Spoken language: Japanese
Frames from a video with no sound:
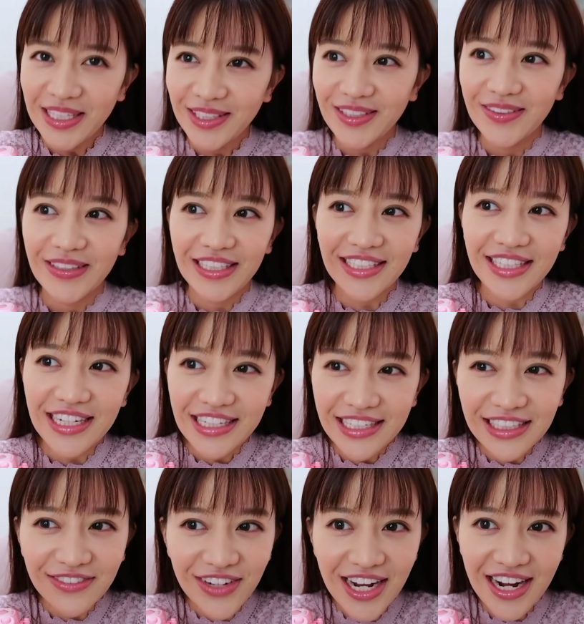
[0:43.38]
まず私が
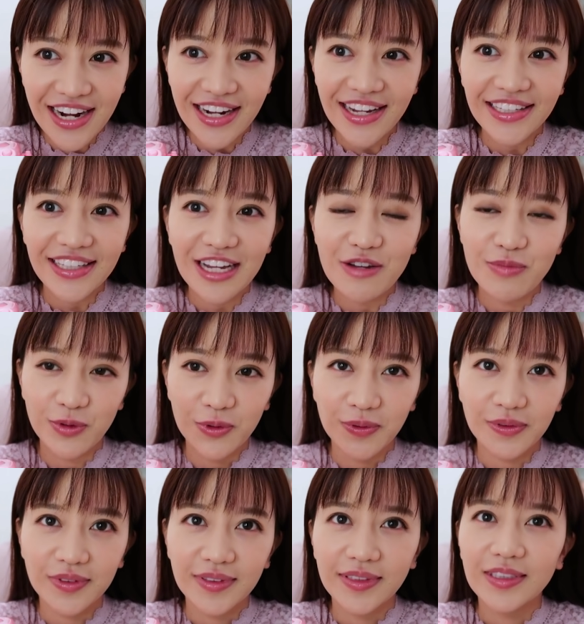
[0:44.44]
一番洗いたいも
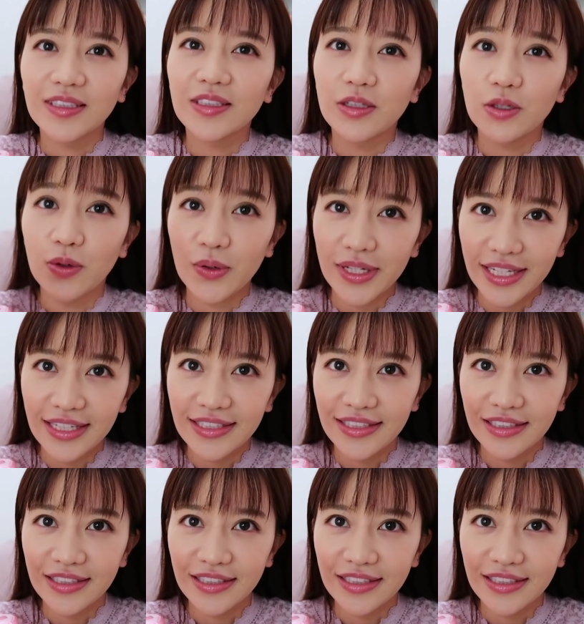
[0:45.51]
の、これで